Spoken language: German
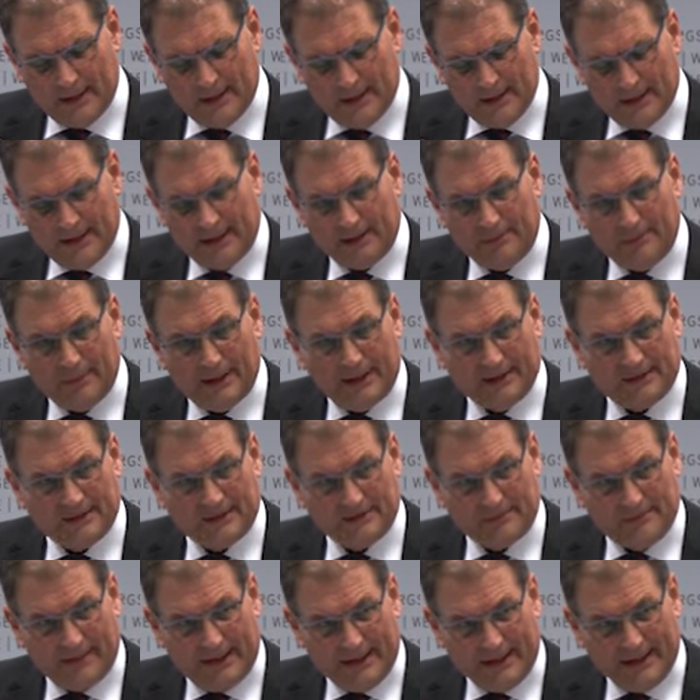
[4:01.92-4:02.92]
nicht mehr
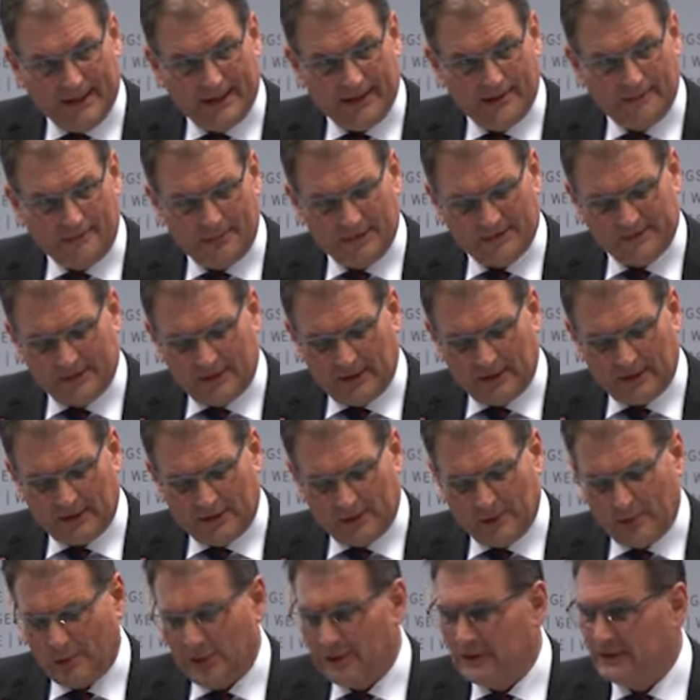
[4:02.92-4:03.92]
zwei bis
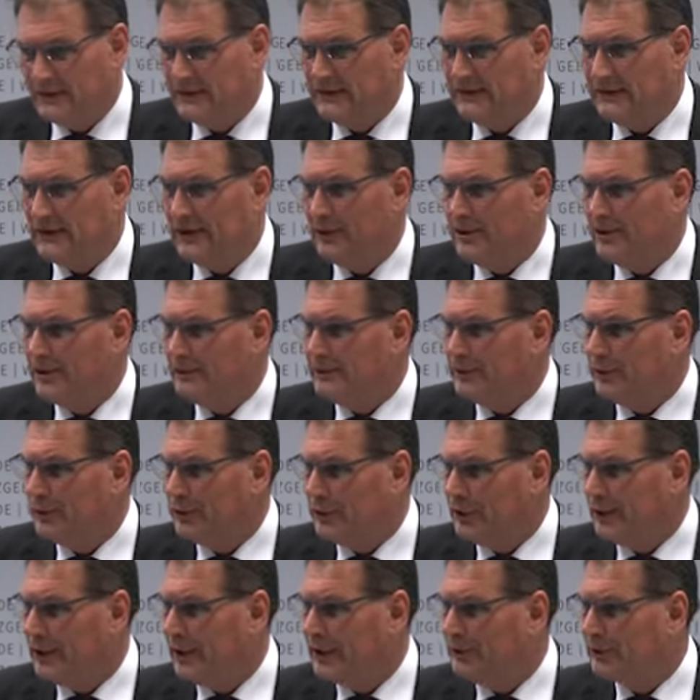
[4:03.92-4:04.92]
98 Jahre,
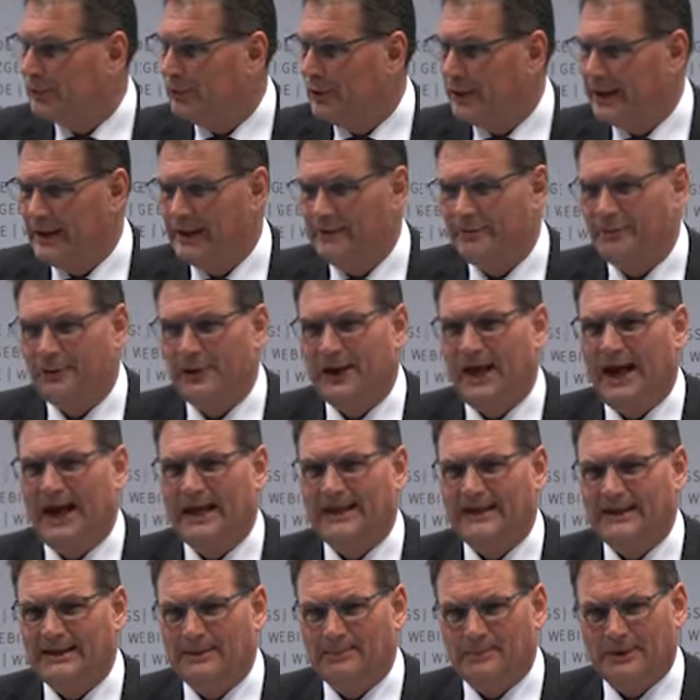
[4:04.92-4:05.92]
sondern aktuell von
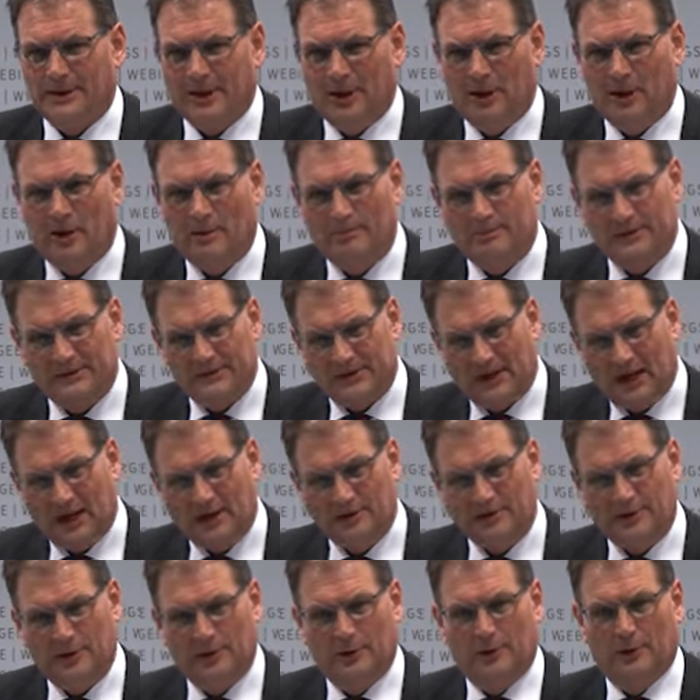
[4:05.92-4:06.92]
einem Jahr bis
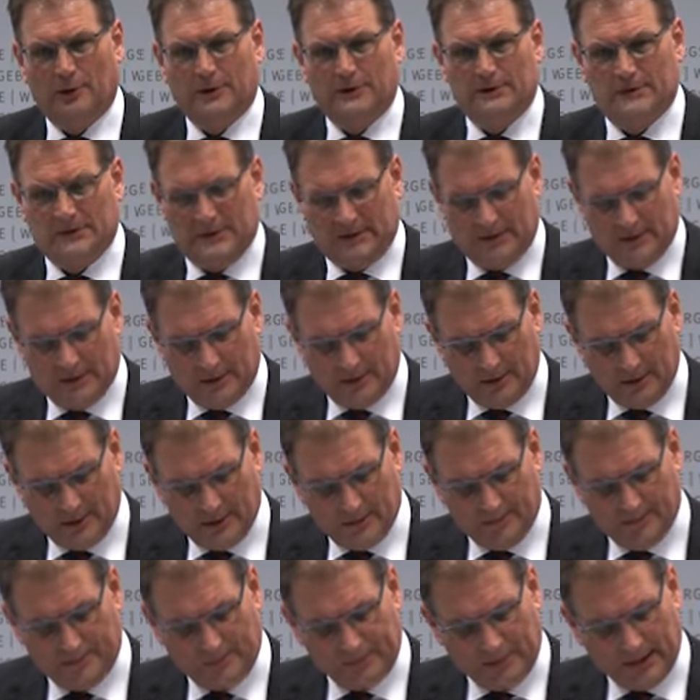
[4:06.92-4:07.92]
98 Jahre.
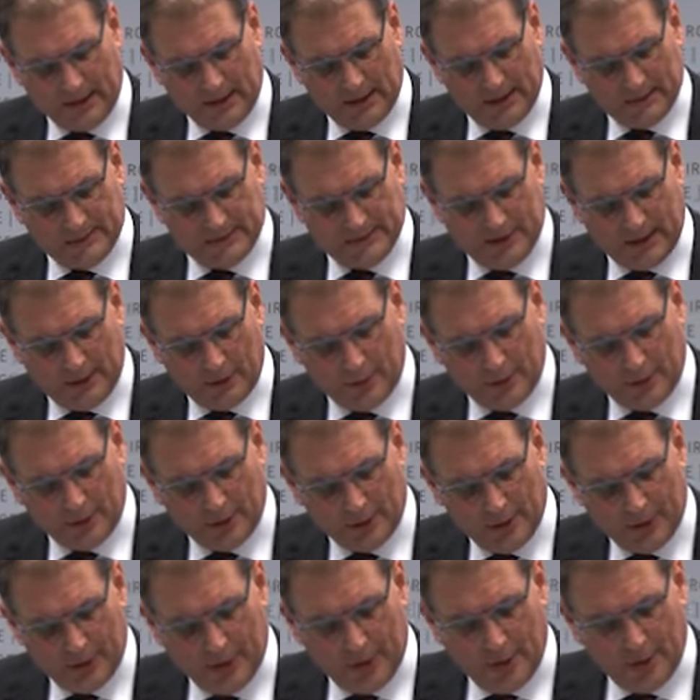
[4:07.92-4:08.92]
Also auch
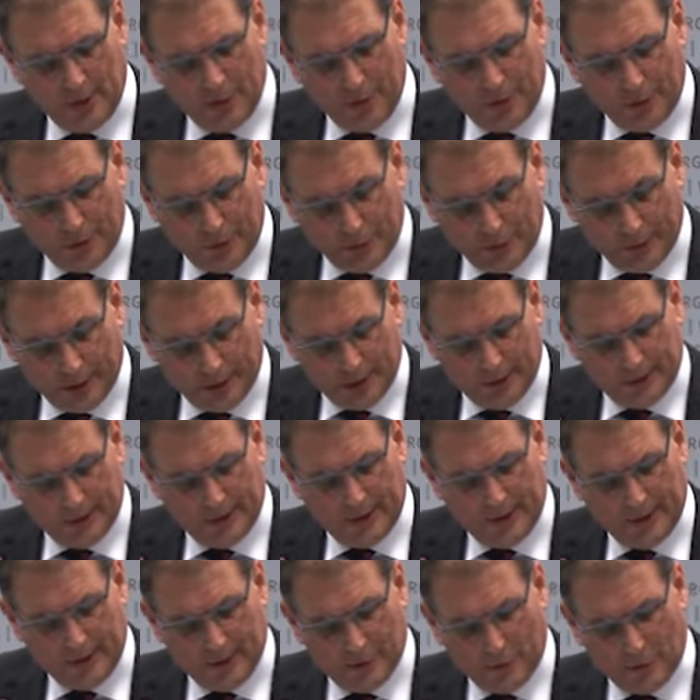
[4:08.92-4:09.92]
jüngere,
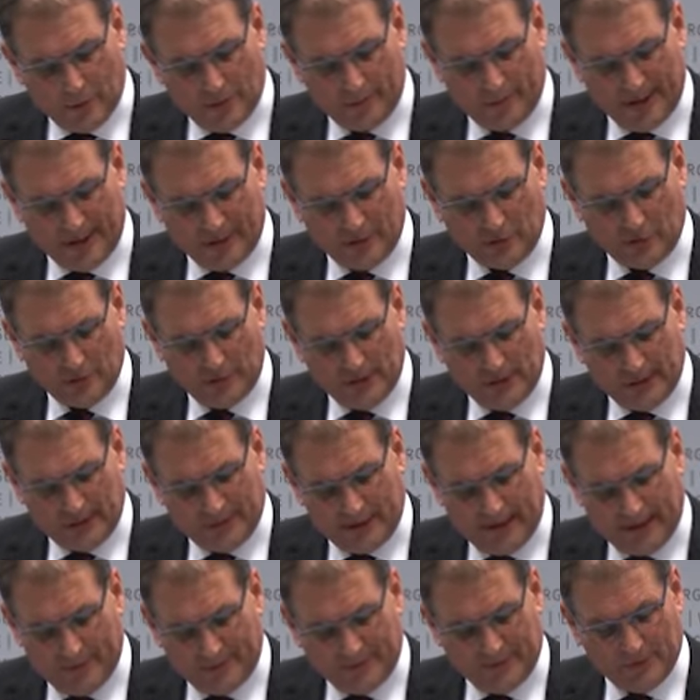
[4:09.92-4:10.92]
junge Menschen in
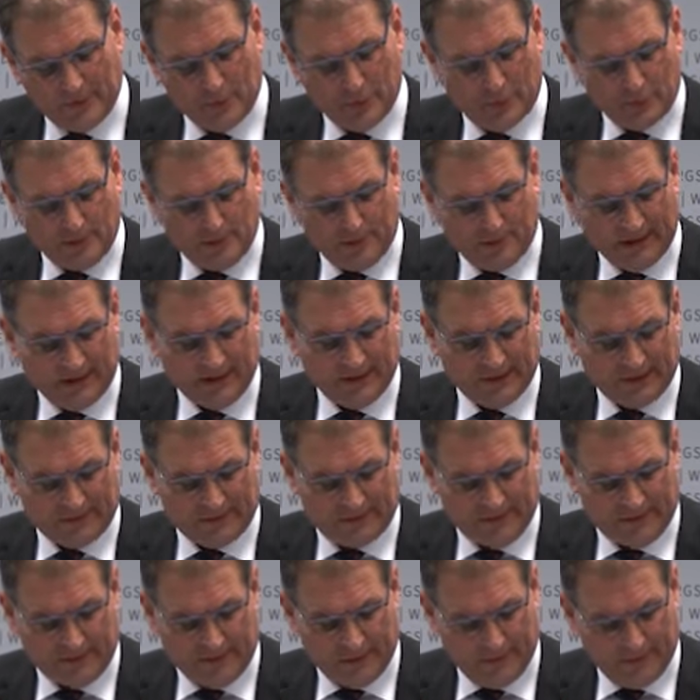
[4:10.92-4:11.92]
der absoluten
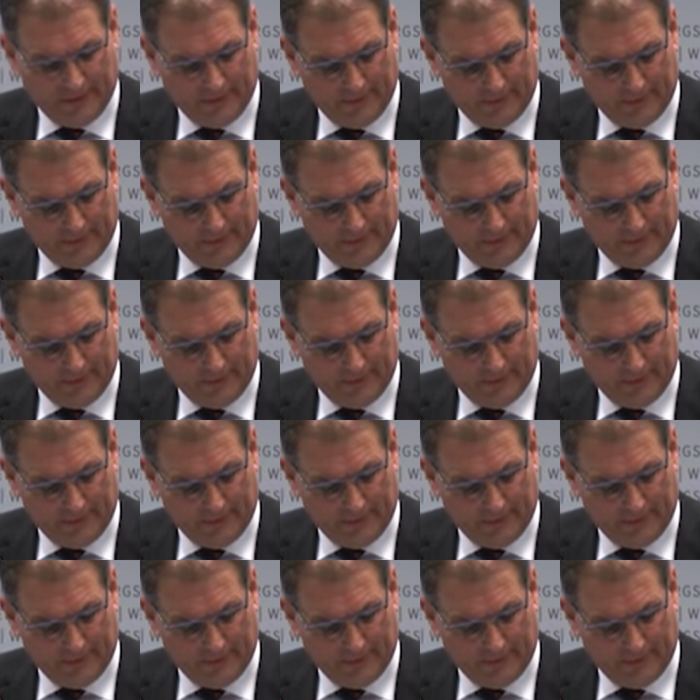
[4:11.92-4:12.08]
Minderzahl.